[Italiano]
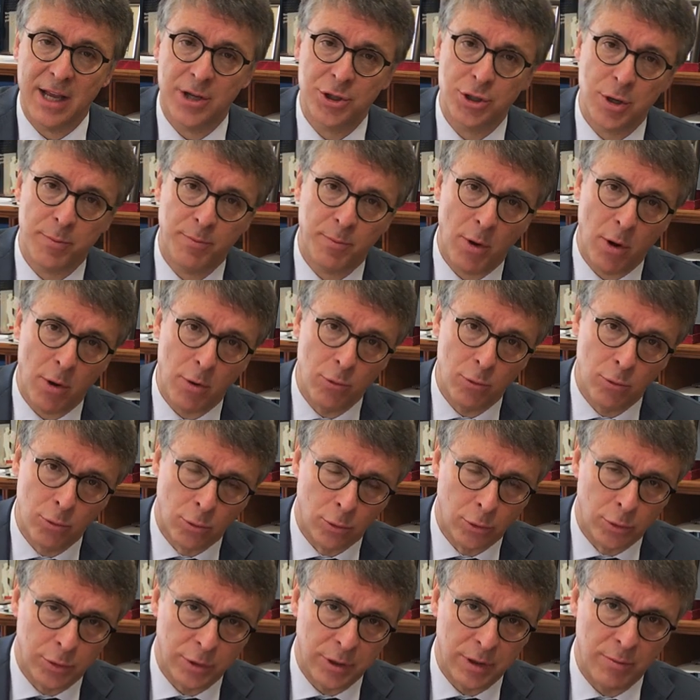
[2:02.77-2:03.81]
E c'è poi un
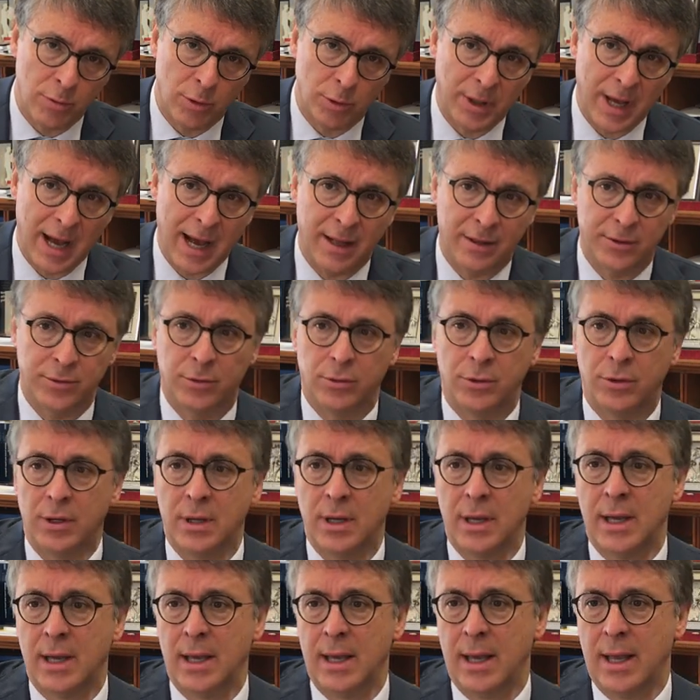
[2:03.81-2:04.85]
ultimo dato,
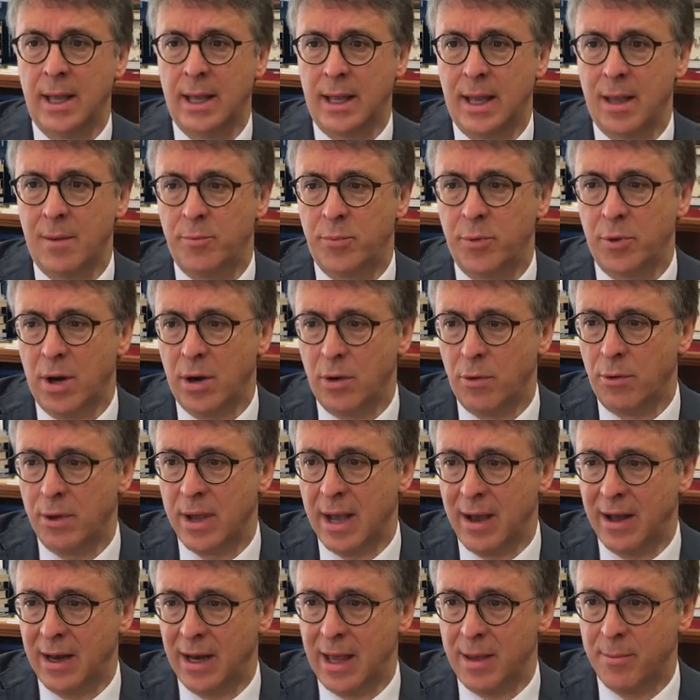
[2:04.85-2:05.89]
che pure noi
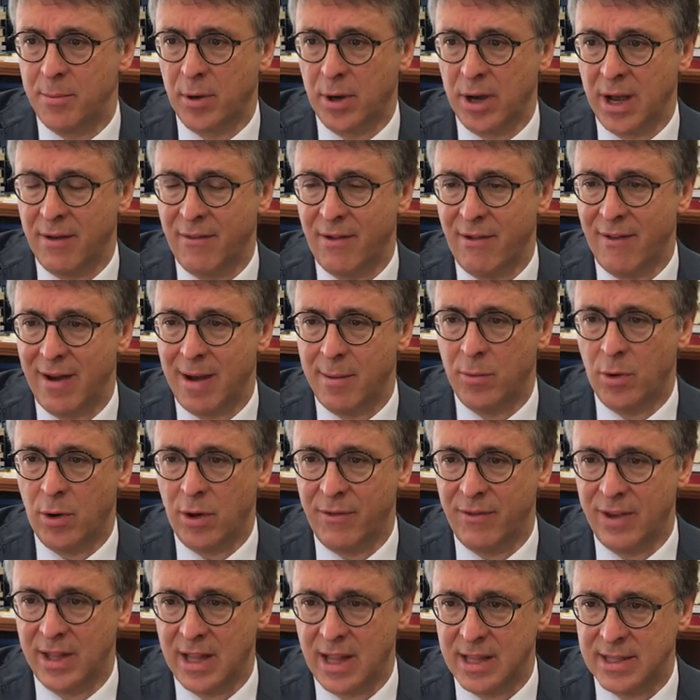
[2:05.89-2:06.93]
all'epoca avevamo
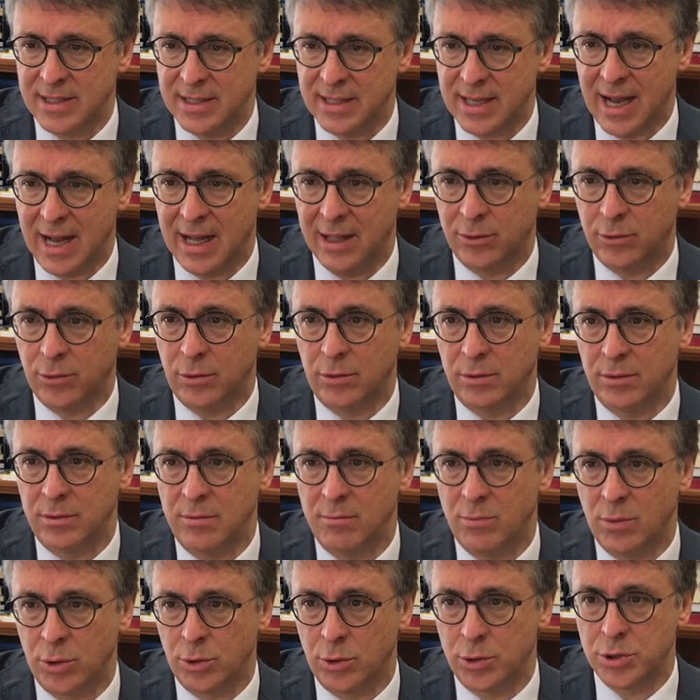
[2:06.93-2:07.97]
evidenziato
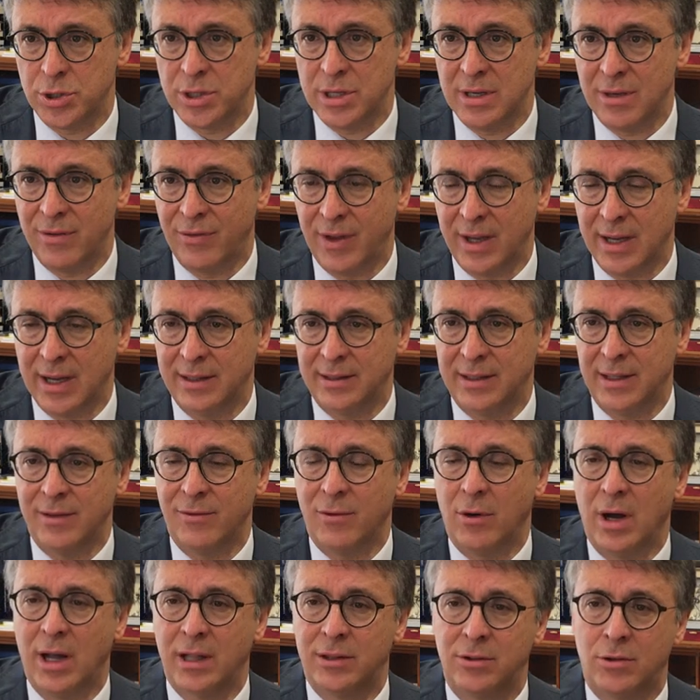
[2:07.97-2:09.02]
in modo
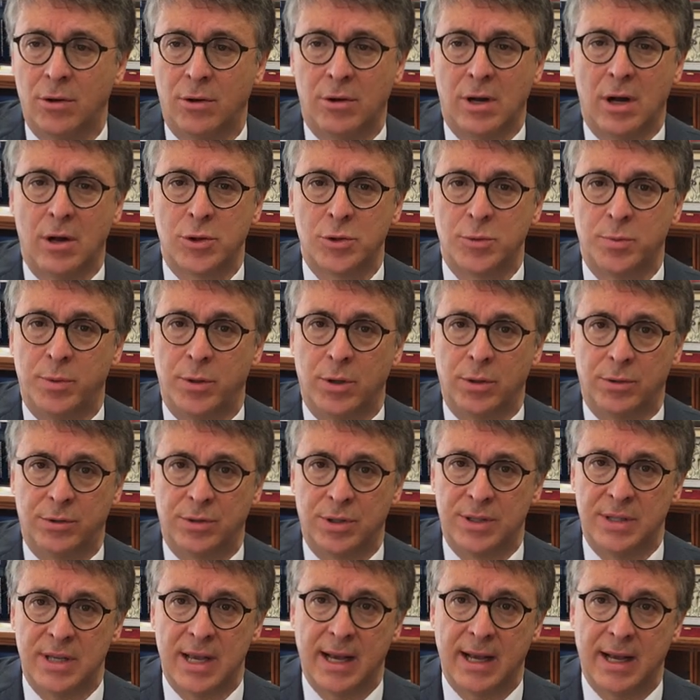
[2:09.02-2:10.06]
significativo, attorno allo
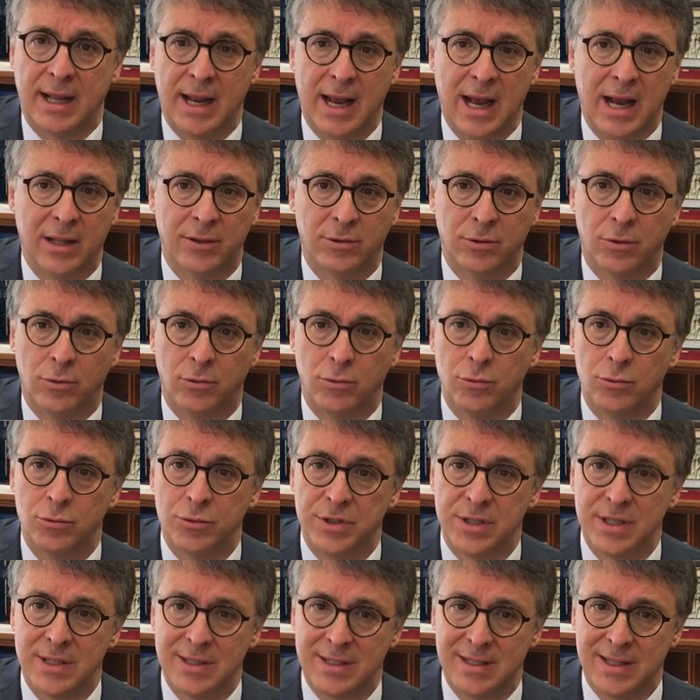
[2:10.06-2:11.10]
sport si è creato un
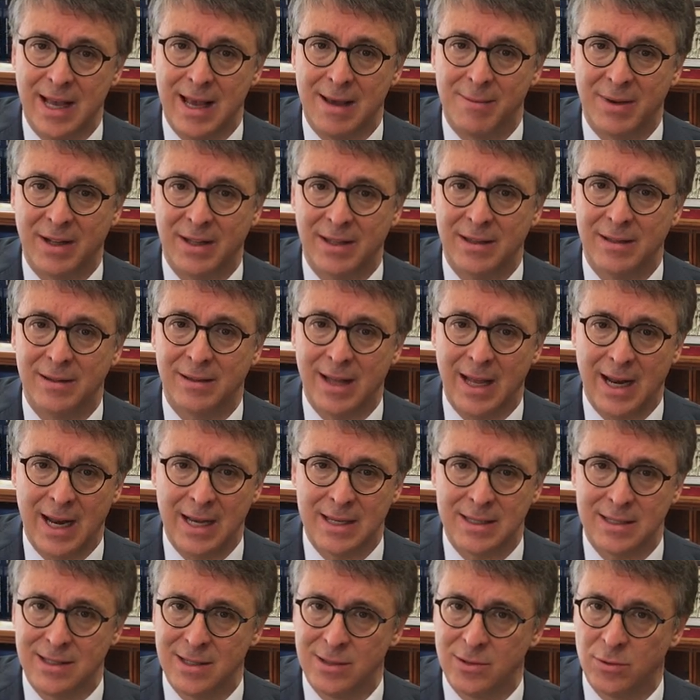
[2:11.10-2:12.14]
sistema di
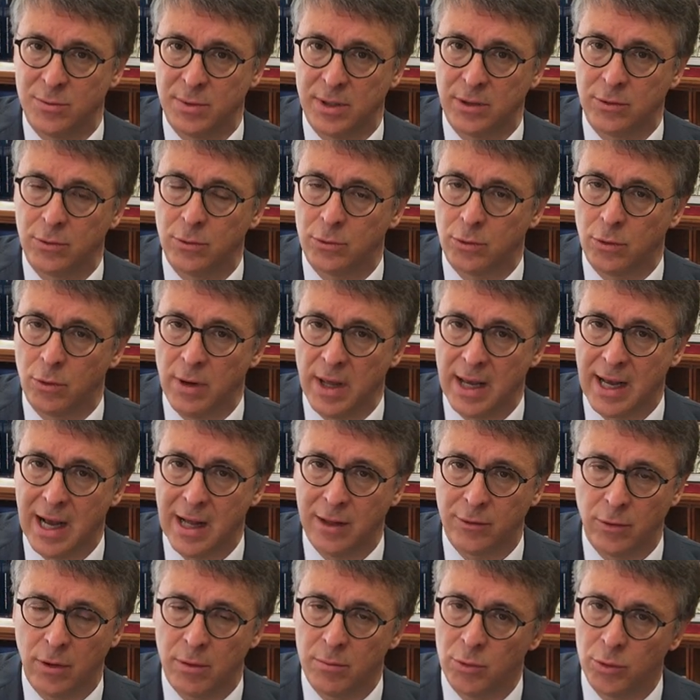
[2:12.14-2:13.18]
interessi soprattutto
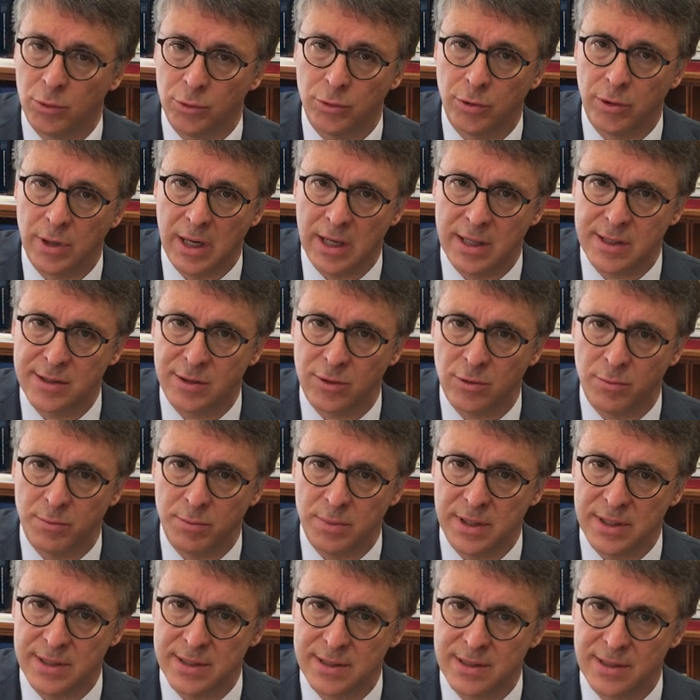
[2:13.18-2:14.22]
legato al mondo delle
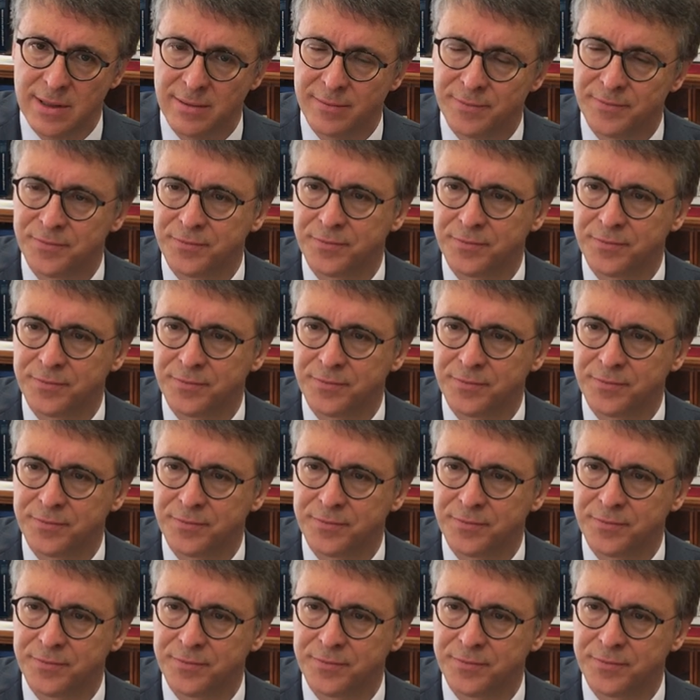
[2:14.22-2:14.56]
scommesse.